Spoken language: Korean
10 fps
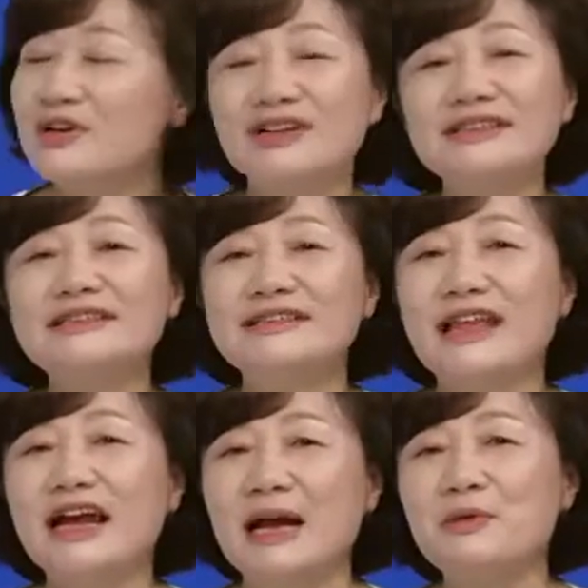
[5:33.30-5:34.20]
몰렸을
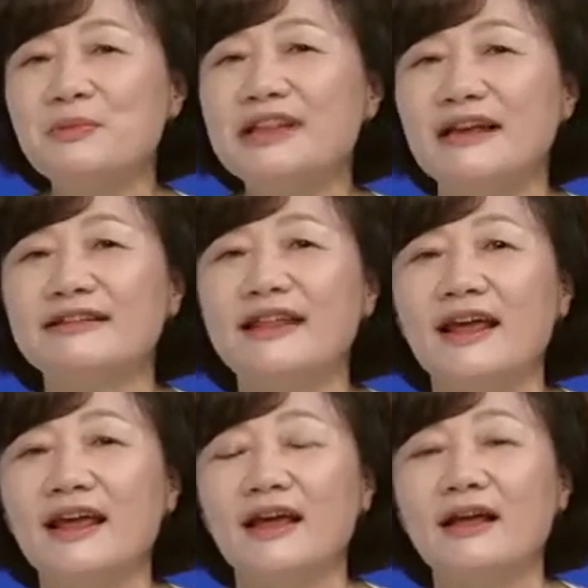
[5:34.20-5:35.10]
때 감염이
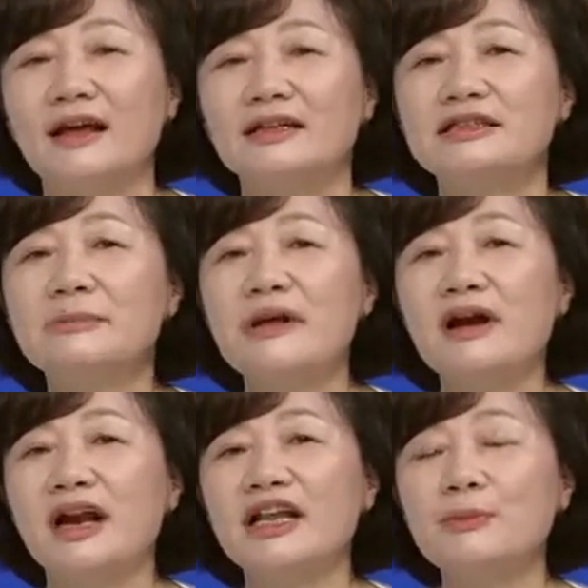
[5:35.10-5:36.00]
되는데
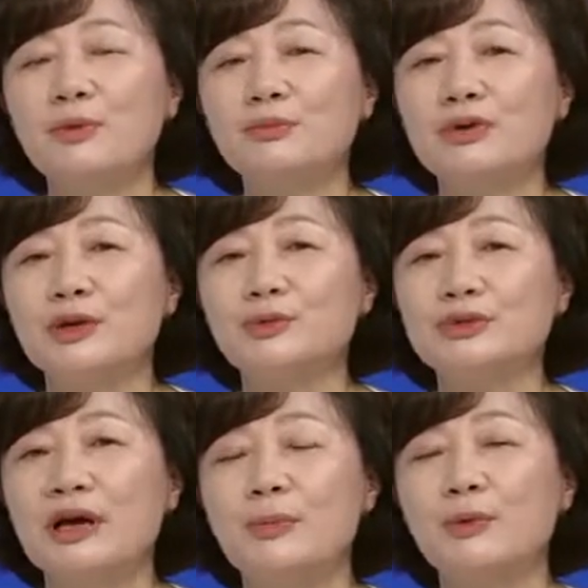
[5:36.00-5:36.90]
질병관리본부의
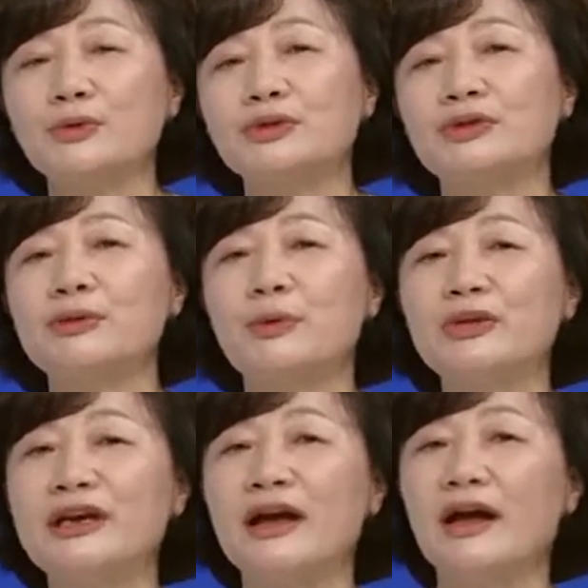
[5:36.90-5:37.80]
조사 보고서를
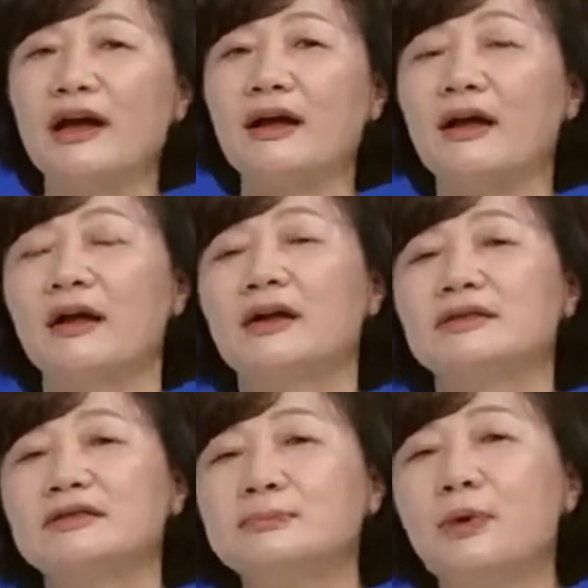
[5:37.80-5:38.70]
보니까
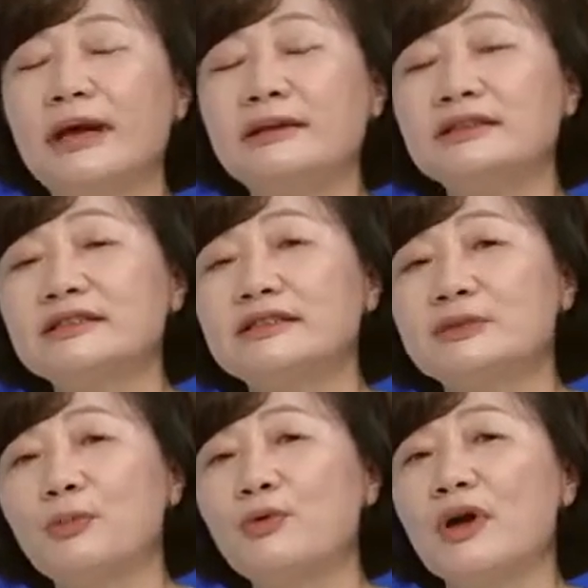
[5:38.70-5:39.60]
그
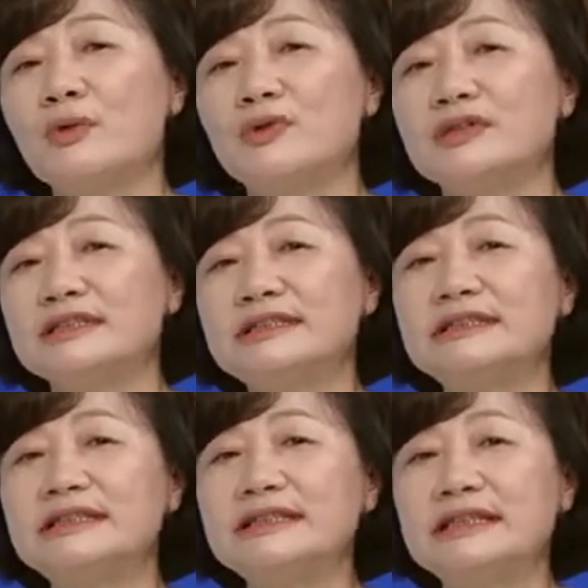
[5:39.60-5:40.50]
바이러스를 보유하고 있는
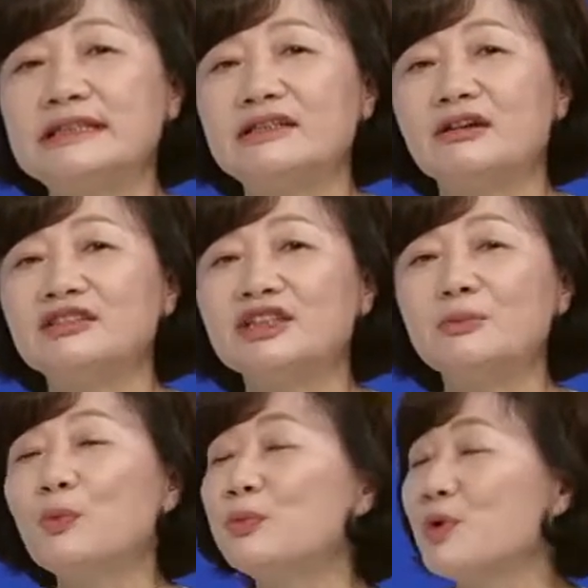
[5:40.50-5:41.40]
진드기는
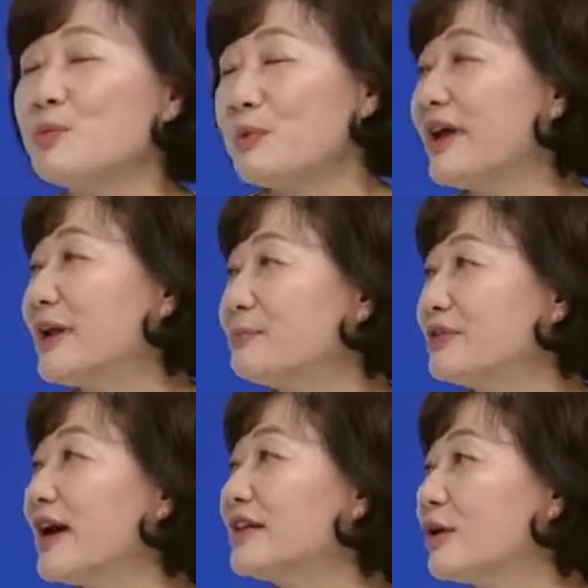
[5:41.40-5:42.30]
0.5% 미만에
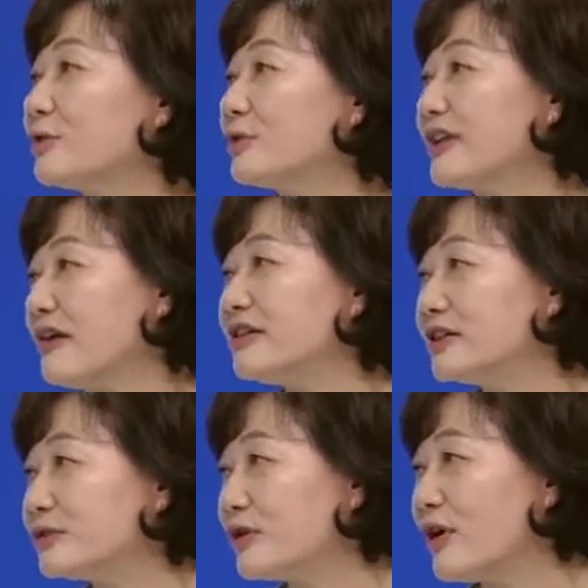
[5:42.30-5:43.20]
불과하다고 되어
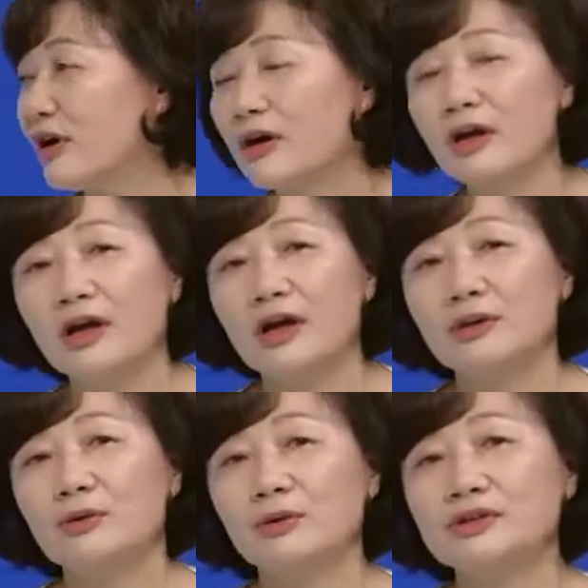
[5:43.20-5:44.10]
있고요. 음.
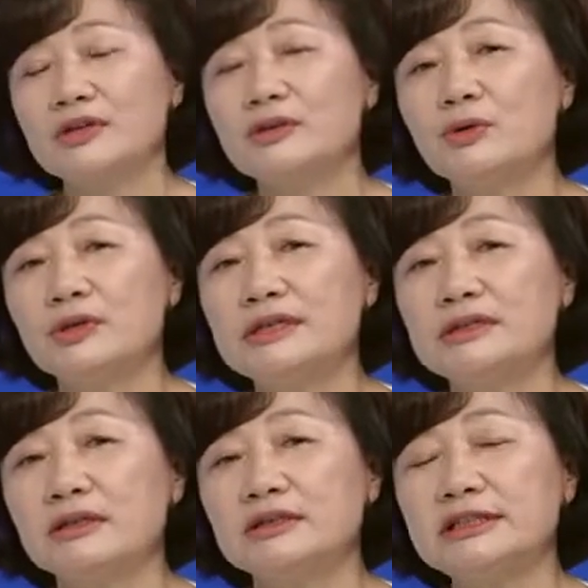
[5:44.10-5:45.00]
또 저희들도
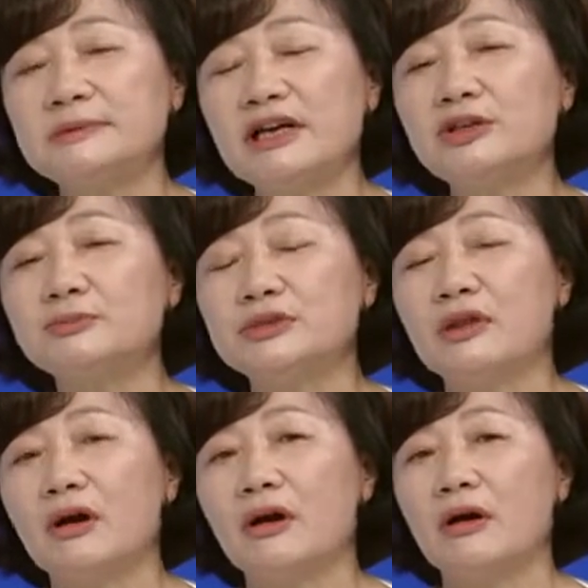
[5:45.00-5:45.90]

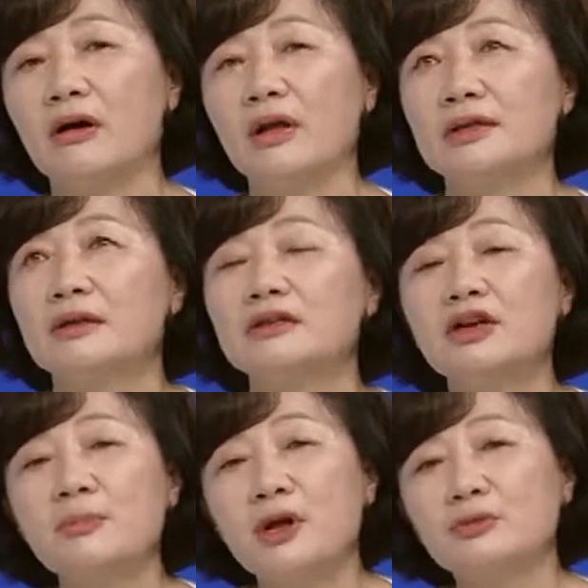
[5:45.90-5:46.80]
2014년부터
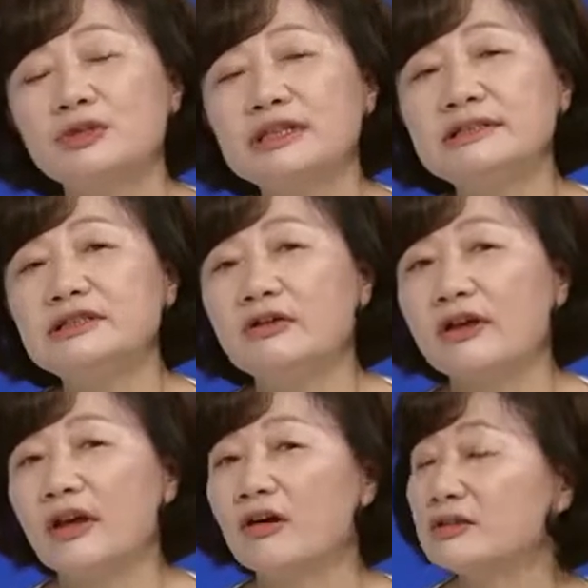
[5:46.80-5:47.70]
그러면 우리
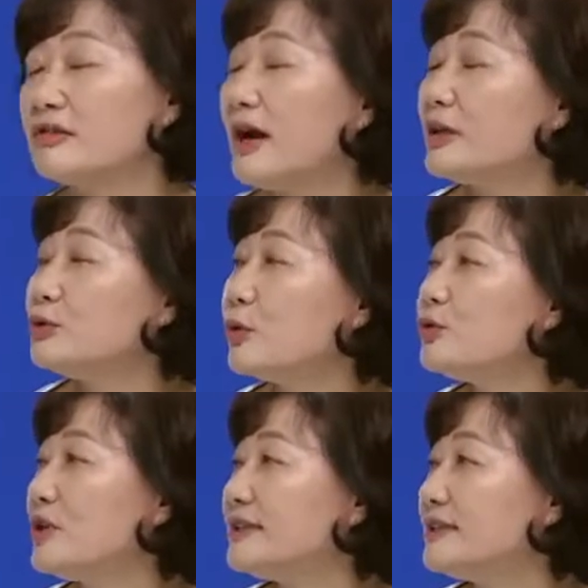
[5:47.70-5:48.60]
지역에 어떠한
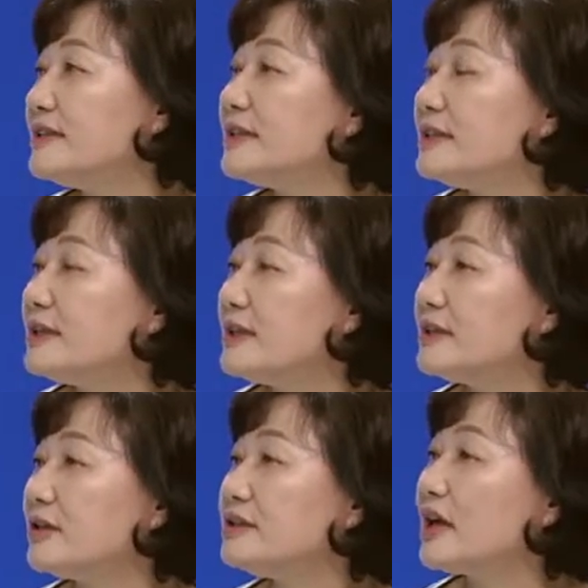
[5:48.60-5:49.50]
종류의
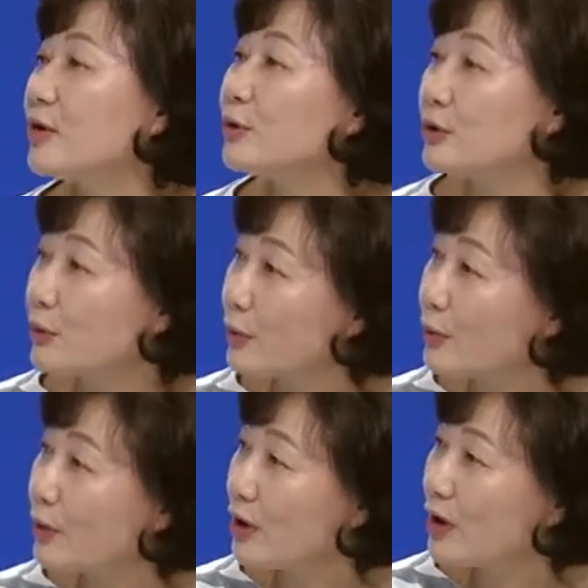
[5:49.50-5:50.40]
진드기들이 서식하고
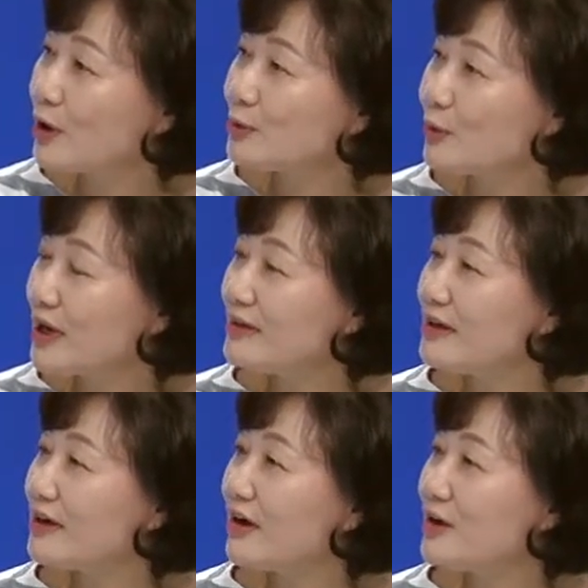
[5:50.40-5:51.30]
있고 또
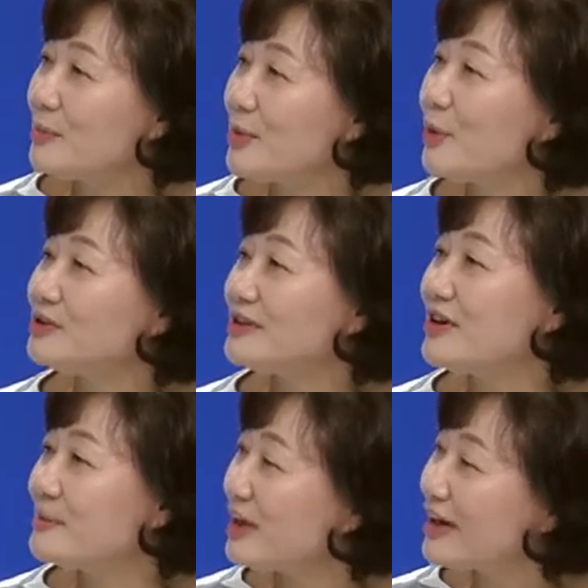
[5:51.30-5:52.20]
개들이 과연
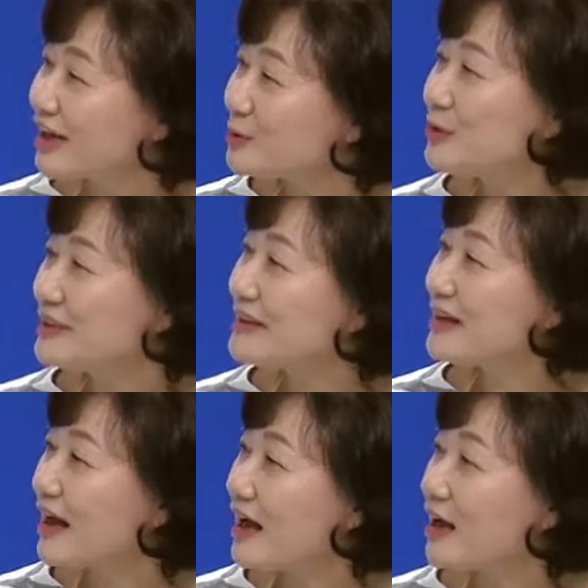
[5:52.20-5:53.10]
병원체를 얼마나 가지고
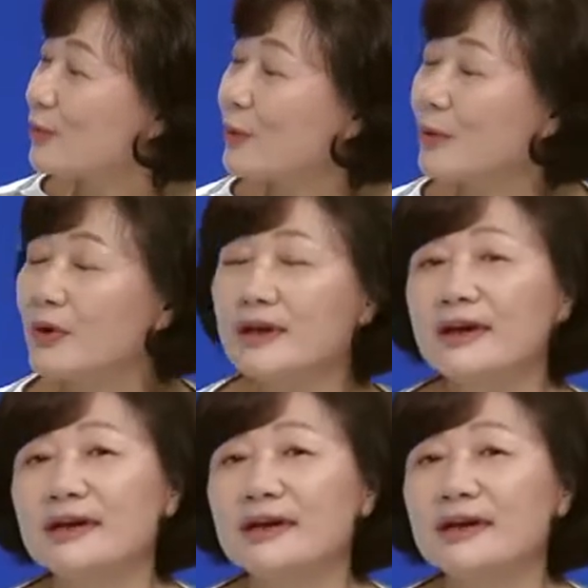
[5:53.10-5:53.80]
있을까 하고 음.